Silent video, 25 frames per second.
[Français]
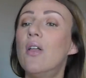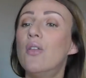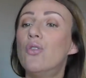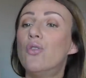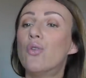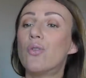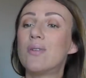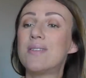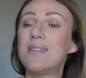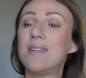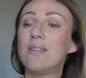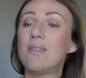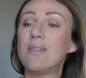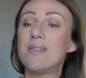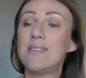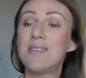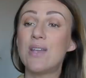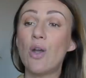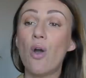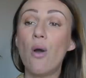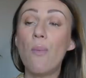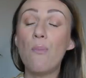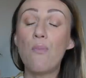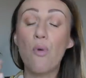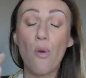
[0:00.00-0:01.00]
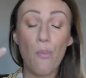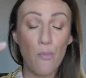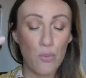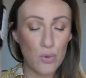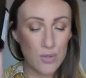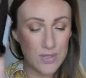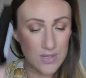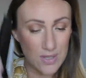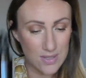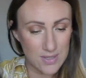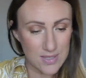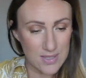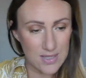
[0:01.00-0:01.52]
Donc c'est un sérum pour peau
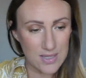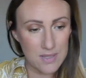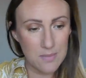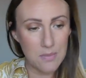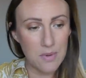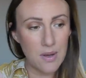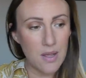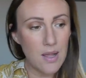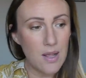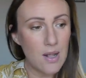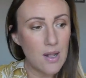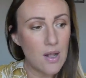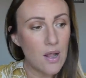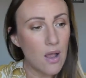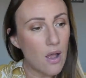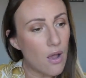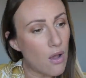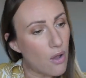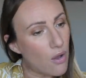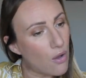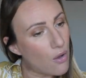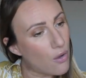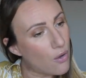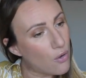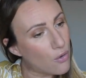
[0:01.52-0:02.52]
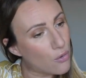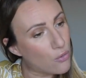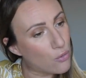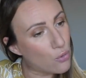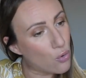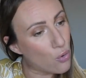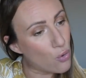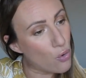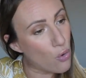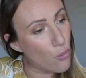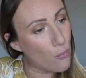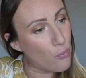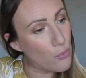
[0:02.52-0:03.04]
sensible euh,
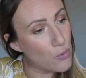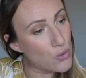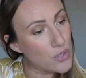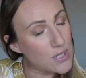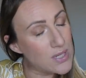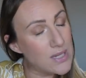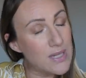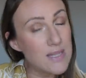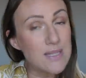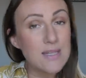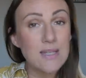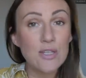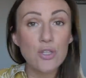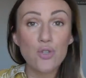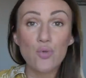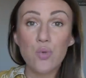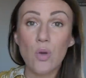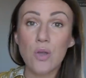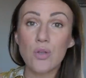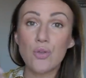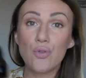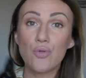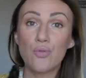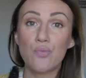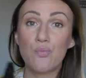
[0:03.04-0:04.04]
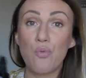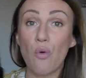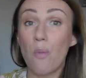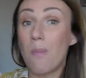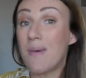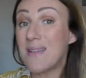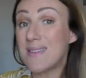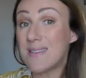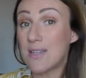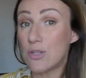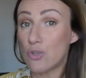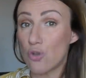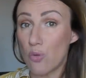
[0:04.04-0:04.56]
que l'on peut utiliser soit pour
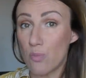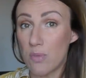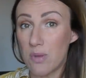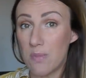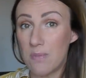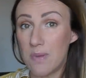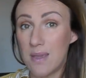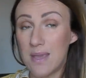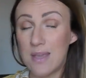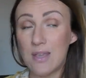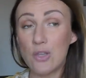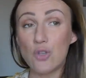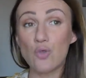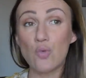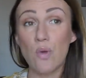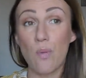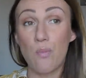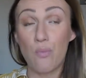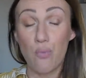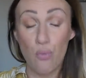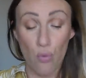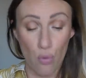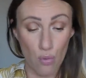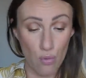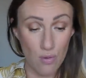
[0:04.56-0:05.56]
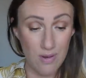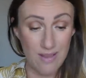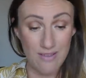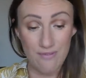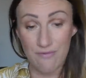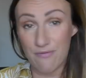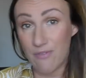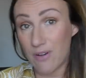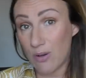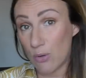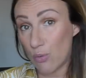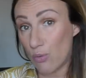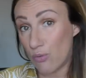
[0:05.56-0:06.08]
masser son bébé, soit pour
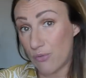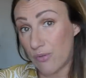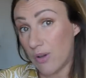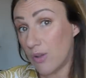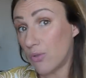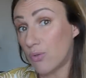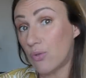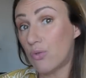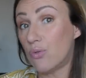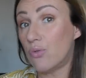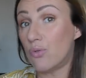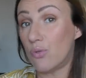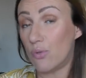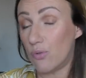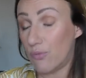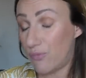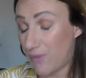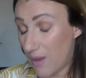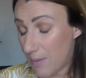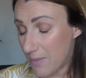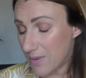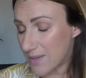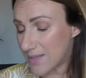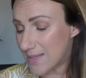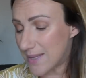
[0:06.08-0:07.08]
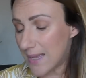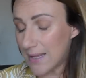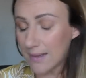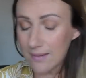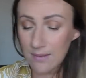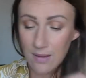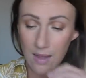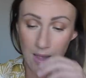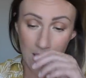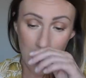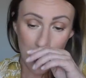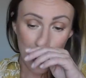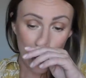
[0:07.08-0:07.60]
le ventre de femme
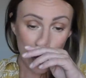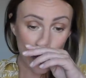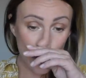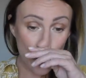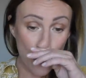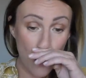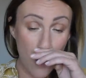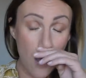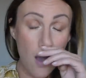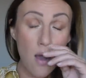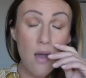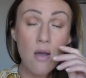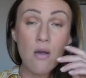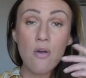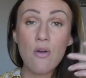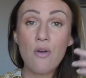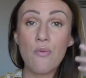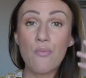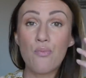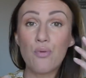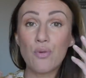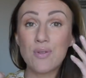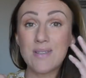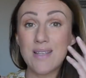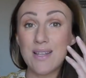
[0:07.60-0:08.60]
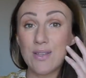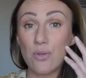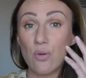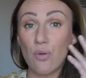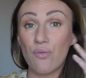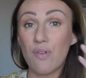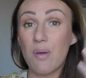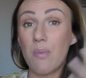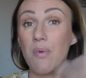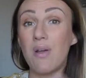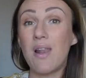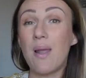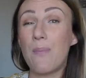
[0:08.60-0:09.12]
enceinte, soit euh, pour celles qui ont
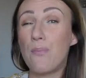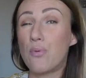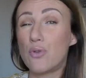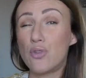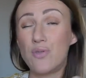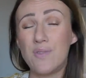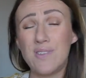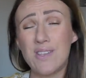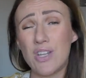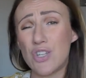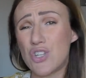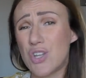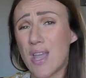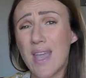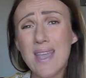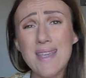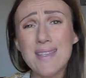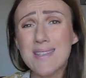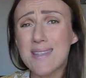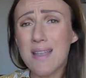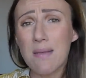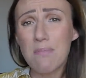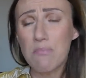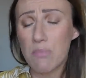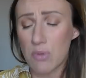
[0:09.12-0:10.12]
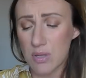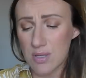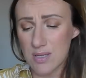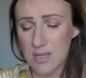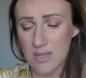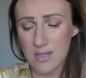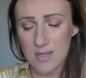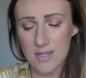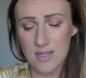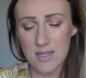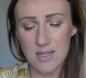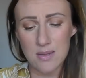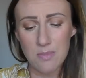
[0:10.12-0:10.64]
vraiment la peau du visage extrêmement
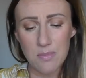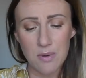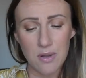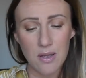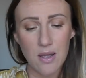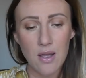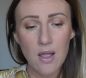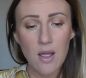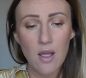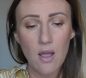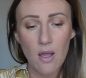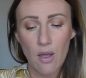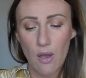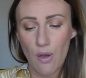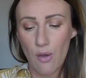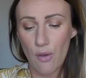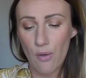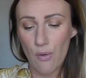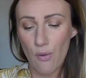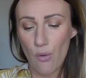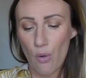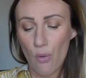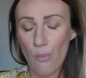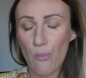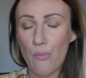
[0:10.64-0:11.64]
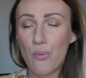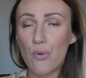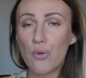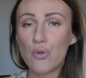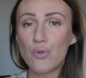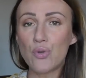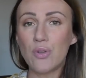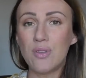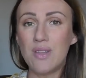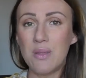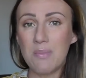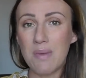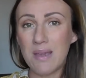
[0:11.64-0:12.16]
sensible, euh, on peut
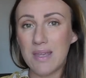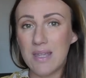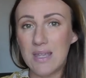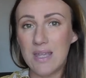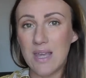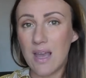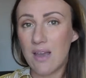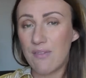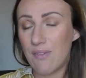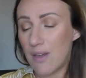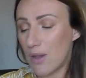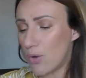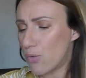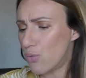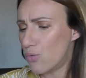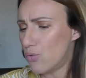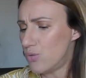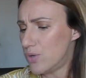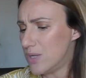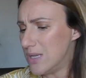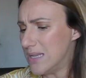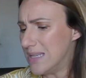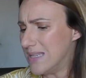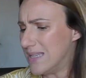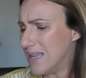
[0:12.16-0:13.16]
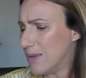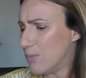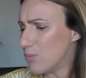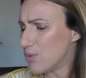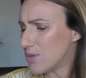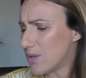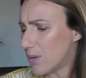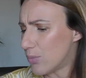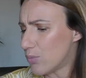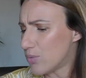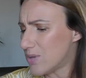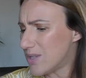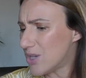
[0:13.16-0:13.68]
se démaquiller avec ou l'utiliser, il me
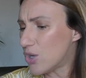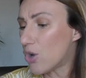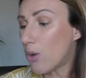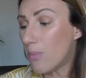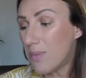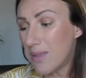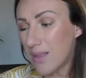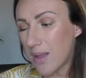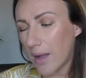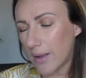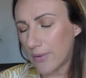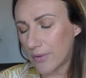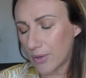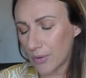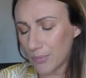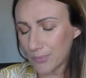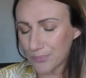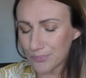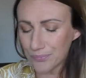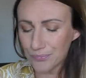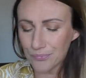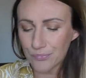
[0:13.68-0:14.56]
semble, aussi comme hydratant.